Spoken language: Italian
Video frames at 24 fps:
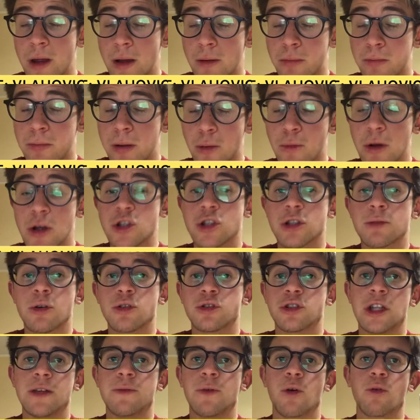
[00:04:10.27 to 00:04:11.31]
per questo
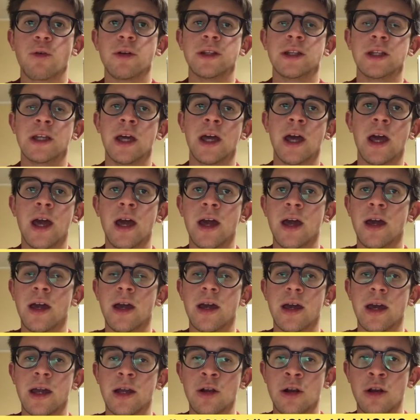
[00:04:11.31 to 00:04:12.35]
motivo quindi
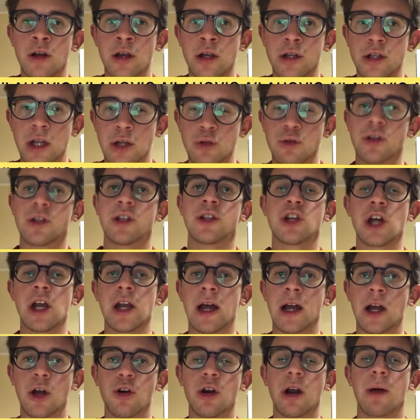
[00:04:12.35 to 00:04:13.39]
il, la sua sticella è
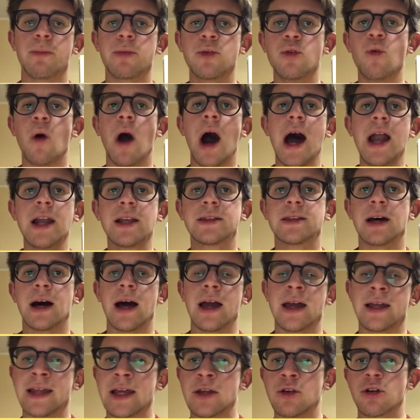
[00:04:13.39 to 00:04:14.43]
ancora più alta
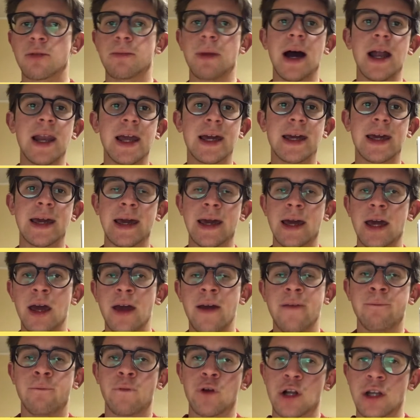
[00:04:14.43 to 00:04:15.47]
ed è normale che
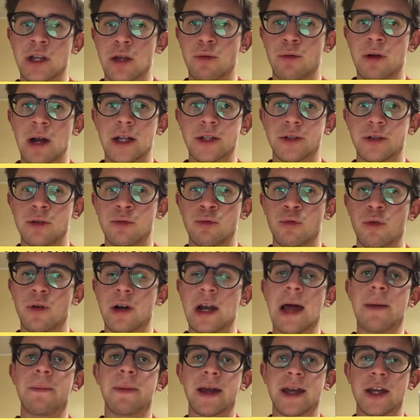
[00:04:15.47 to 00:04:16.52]
voglia andare una, in un
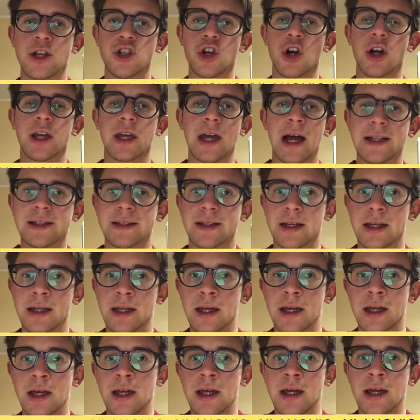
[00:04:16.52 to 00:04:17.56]
club che giochi
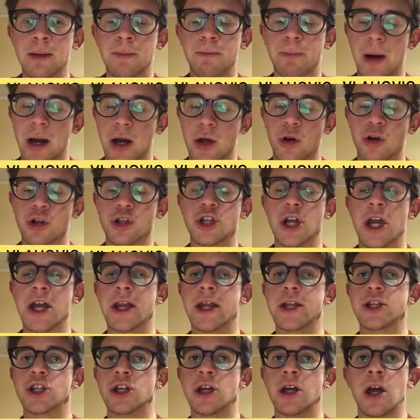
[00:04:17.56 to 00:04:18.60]
altri
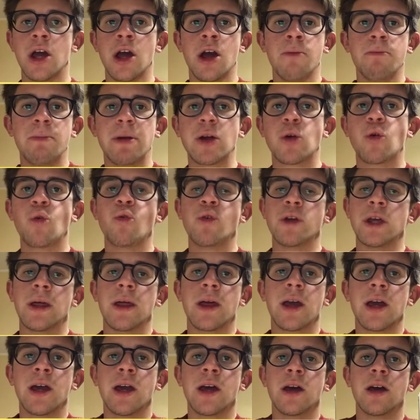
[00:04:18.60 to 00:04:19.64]
palcoscenici per
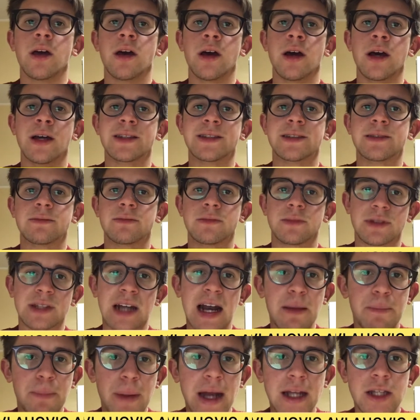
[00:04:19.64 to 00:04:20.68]
cui eh, tra
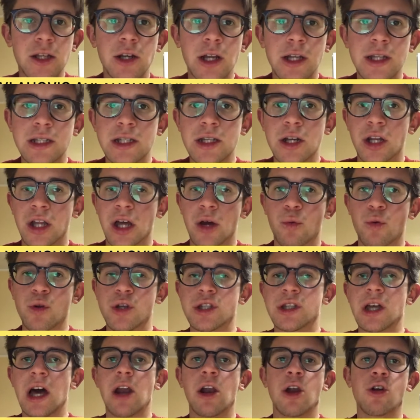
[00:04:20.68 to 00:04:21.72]
il perdere a zero e
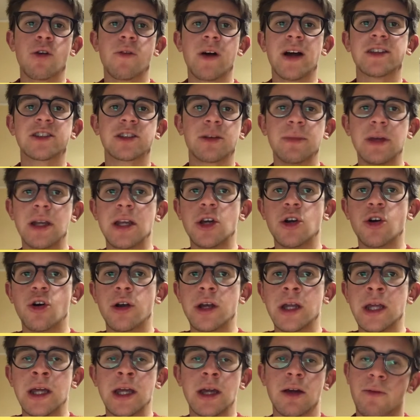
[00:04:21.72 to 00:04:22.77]
l'acquistarlo a 90
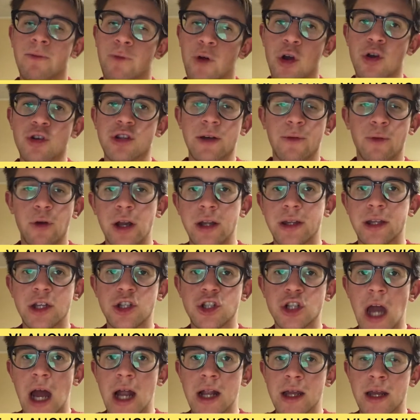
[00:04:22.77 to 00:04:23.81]
milioni voi cosa volete
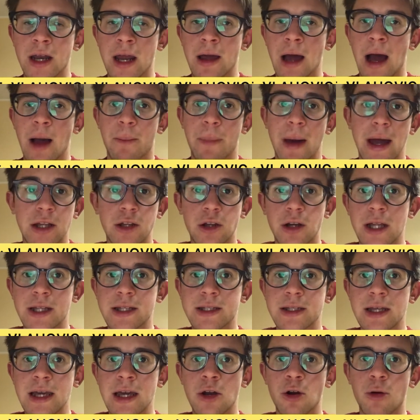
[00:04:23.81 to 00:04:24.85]
scegliere? perdere a
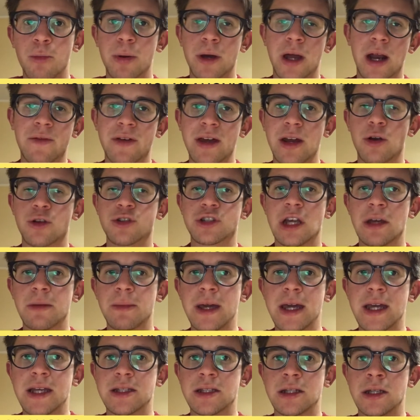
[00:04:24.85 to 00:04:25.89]
zero per averlo 6
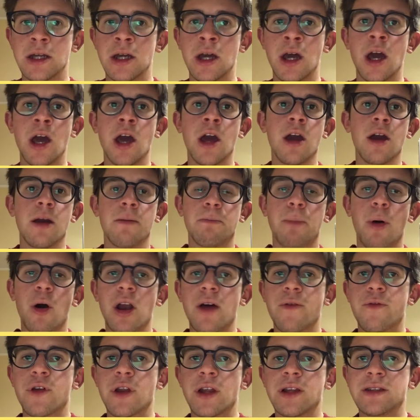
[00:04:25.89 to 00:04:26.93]
mesi? poi la
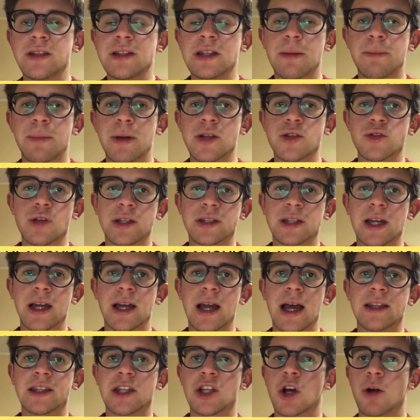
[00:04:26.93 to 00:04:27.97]
Fiorentina ha preso
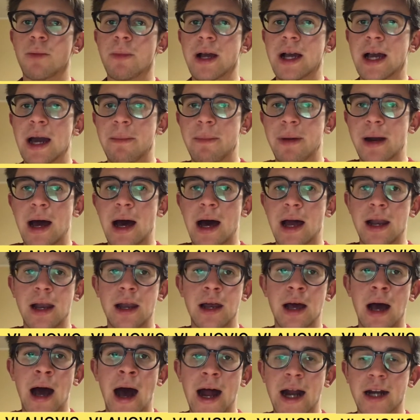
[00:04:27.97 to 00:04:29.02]
attaccanti come
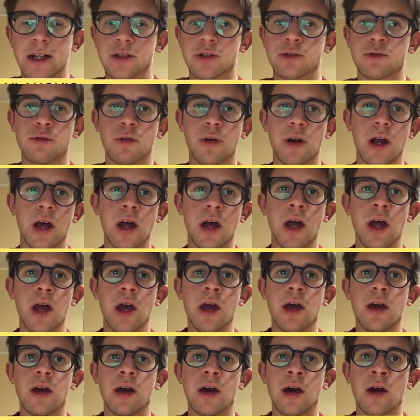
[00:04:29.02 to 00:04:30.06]
Cabral, Arthur,
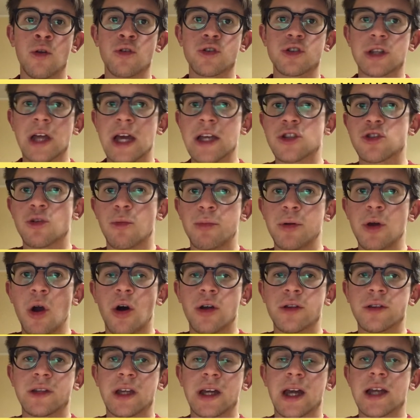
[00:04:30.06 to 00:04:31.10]
eh, lo stesso
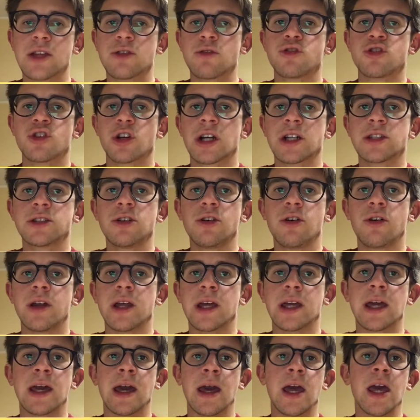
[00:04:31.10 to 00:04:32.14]
Pionte che sono giocatori
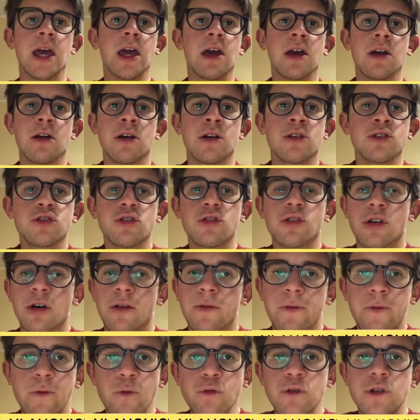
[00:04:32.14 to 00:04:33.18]
che sono
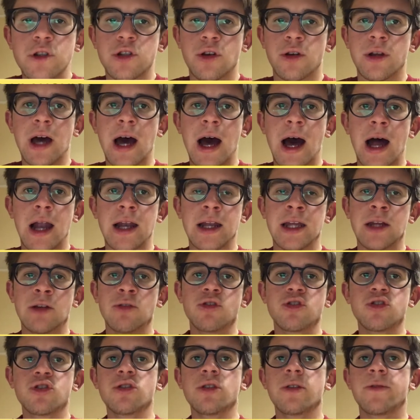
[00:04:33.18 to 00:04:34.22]
funzionali, non
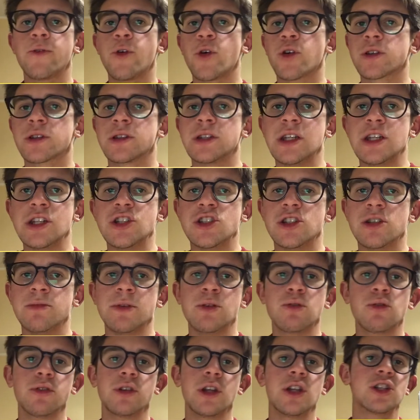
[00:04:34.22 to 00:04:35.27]
sono fortissimi,
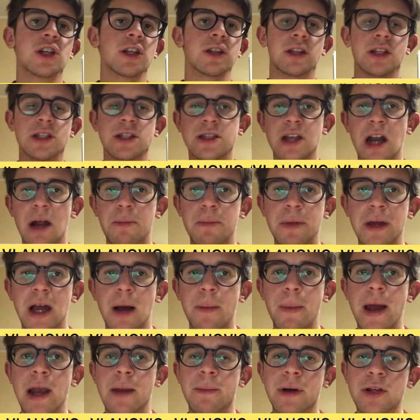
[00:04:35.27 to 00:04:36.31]
uno dice ti strappi i
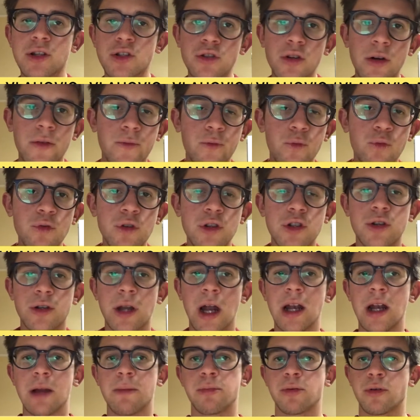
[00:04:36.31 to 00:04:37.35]
capelli, ma sono
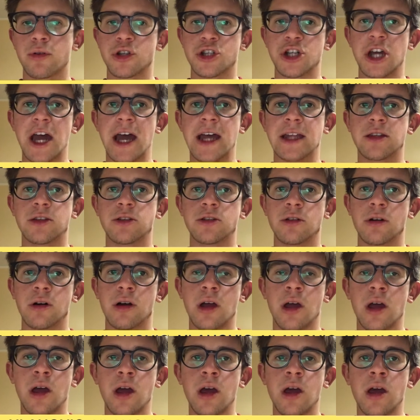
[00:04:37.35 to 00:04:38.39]
funzionali al
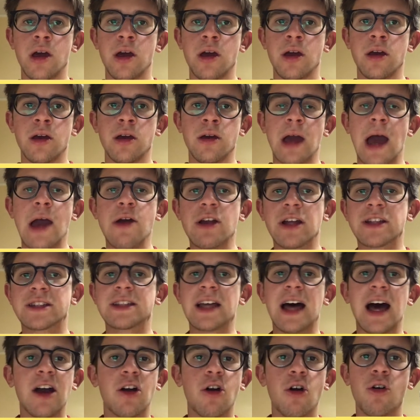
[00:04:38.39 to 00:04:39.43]
progetto. È un
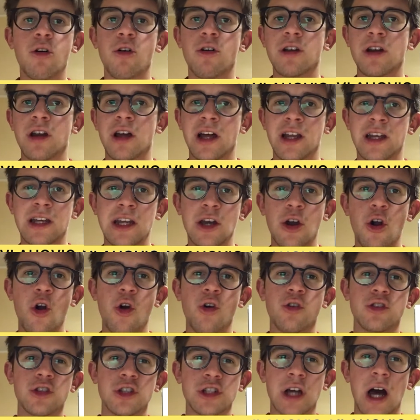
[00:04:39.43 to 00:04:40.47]
attacco con Nico
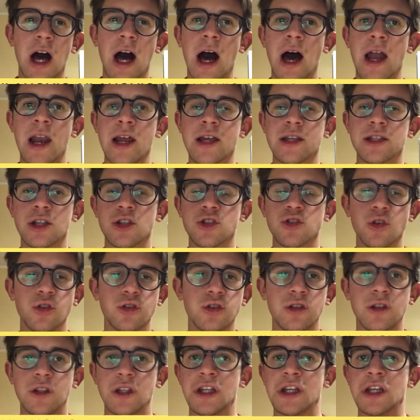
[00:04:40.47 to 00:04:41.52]
Gonzalez,
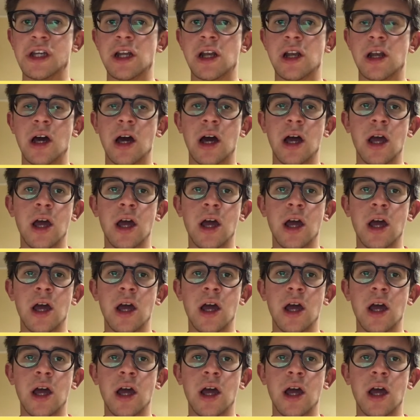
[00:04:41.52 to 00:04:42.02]
Sottil,